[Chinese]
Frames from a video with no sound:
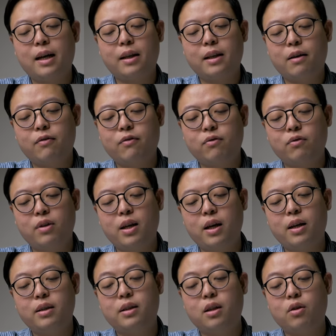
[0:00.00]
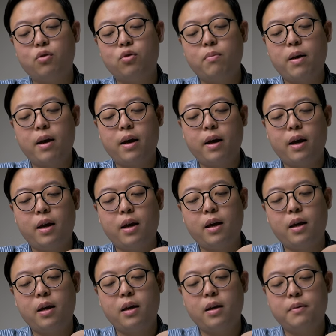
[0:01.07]
让它服帖整个滤
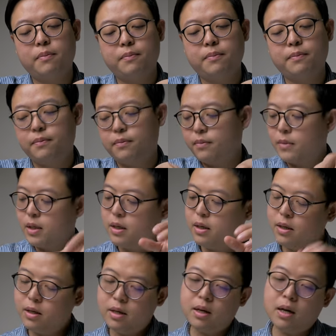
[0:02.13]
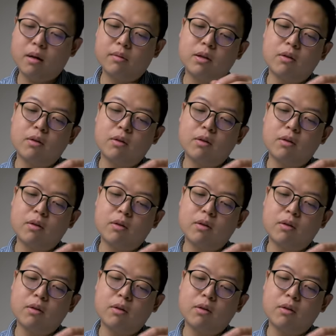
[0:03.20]
杯。好，